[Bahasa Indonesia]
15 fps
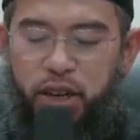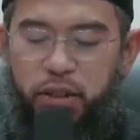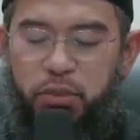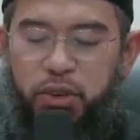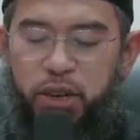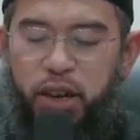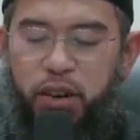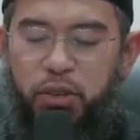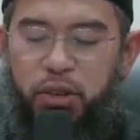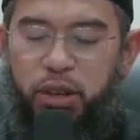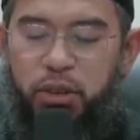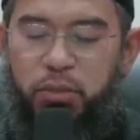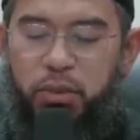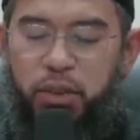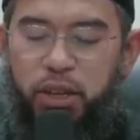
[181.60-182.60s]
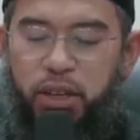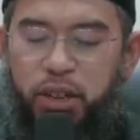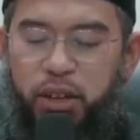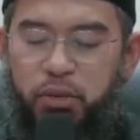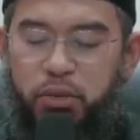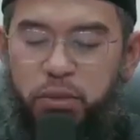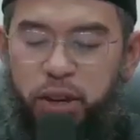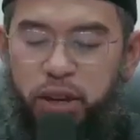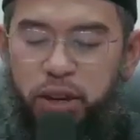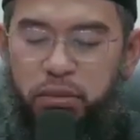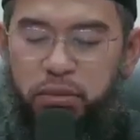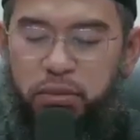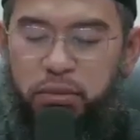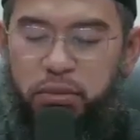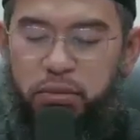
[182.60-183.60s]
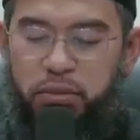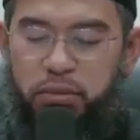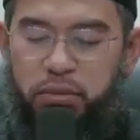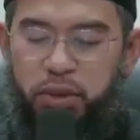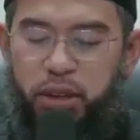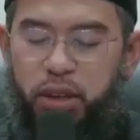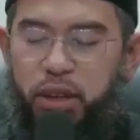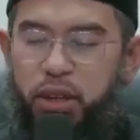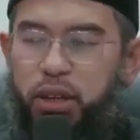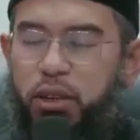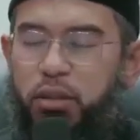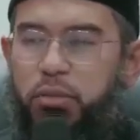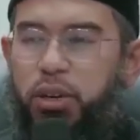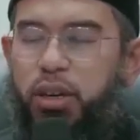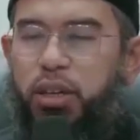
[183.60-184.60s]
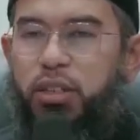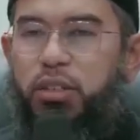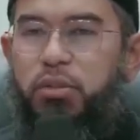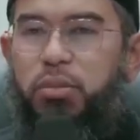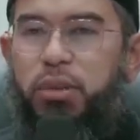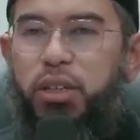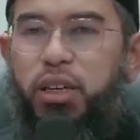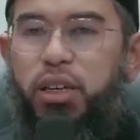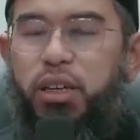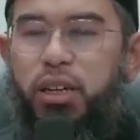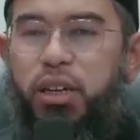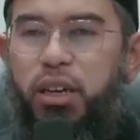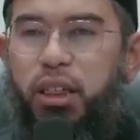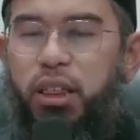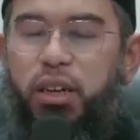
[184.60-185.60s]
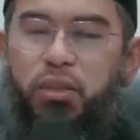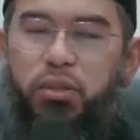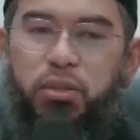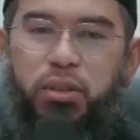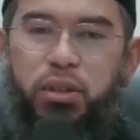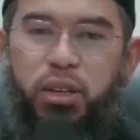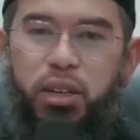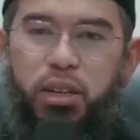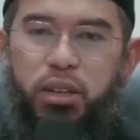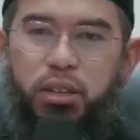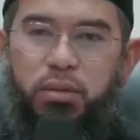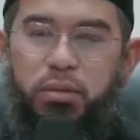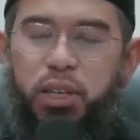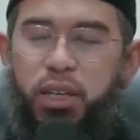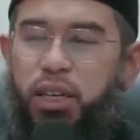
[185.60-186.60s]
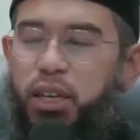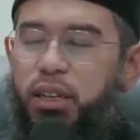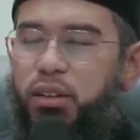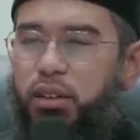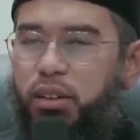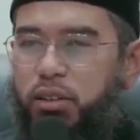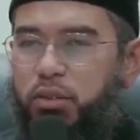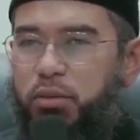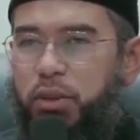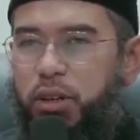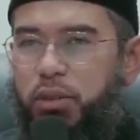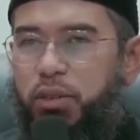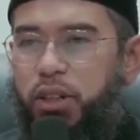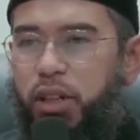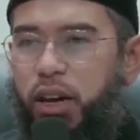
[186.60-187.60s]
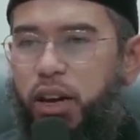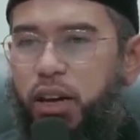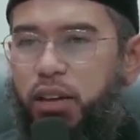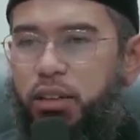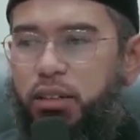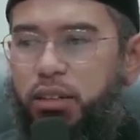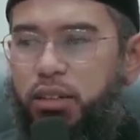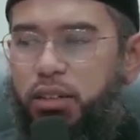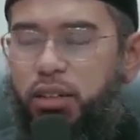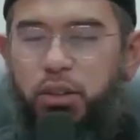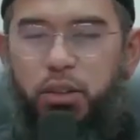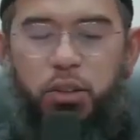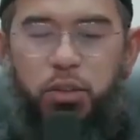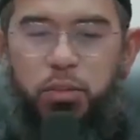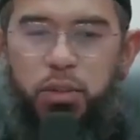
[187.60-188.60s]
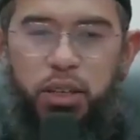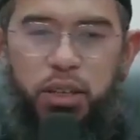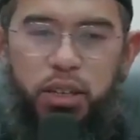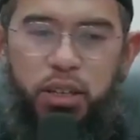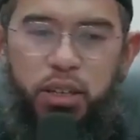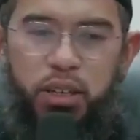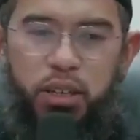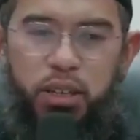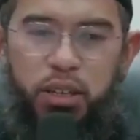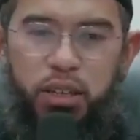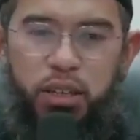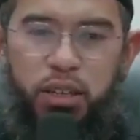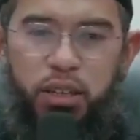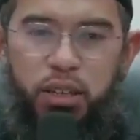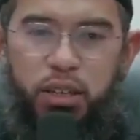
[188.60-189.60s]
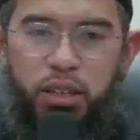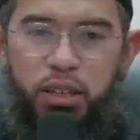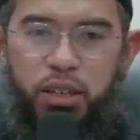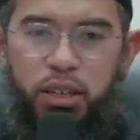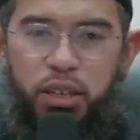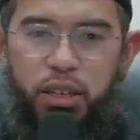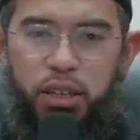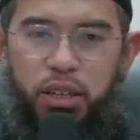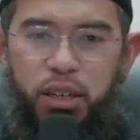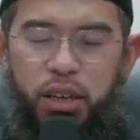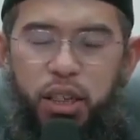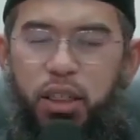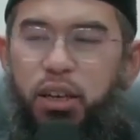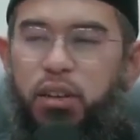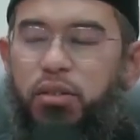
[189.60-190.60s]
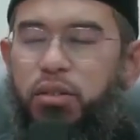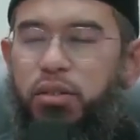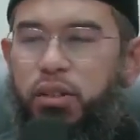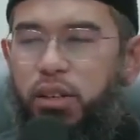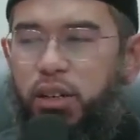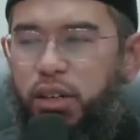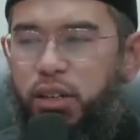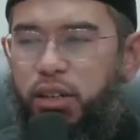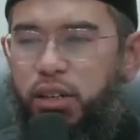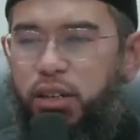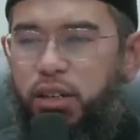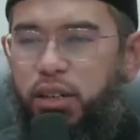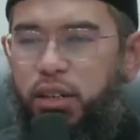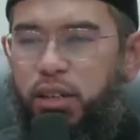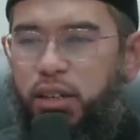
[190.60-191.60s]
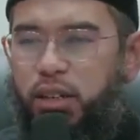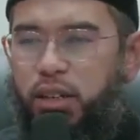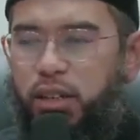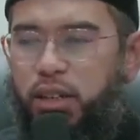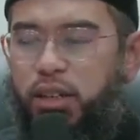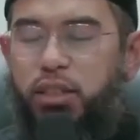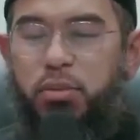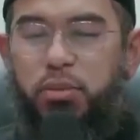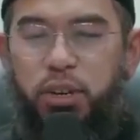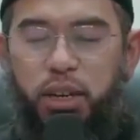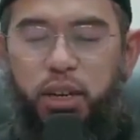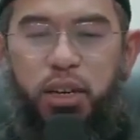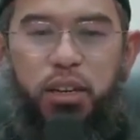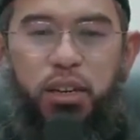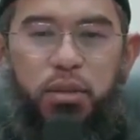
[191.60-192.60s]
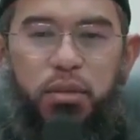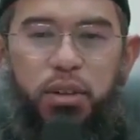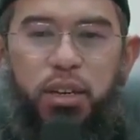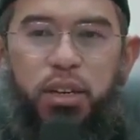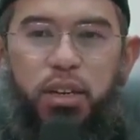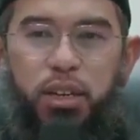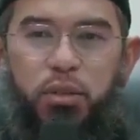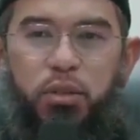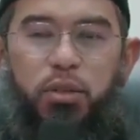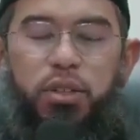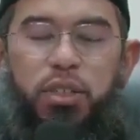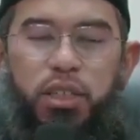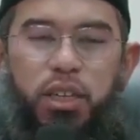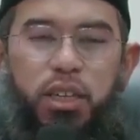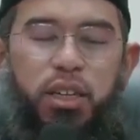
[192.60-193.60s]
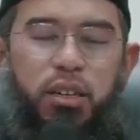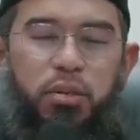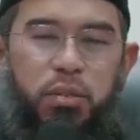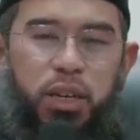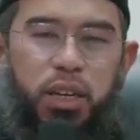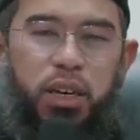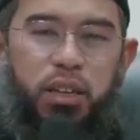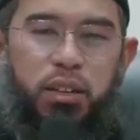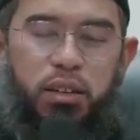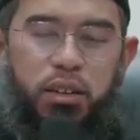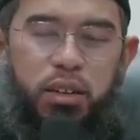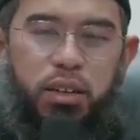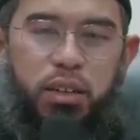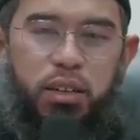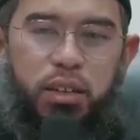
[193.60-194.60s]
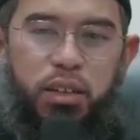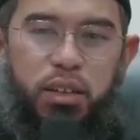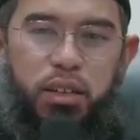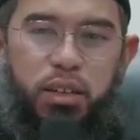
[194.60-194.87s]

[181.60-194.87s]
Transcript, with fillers: Adapun aku yang memiliki trauma, maka jawabannya adalah zikrullah, mengingat Allah Subhanahu wa taala. Itu jawabannya. Zikrullah, dan sampaikan kuncinya adalah mengingat Allah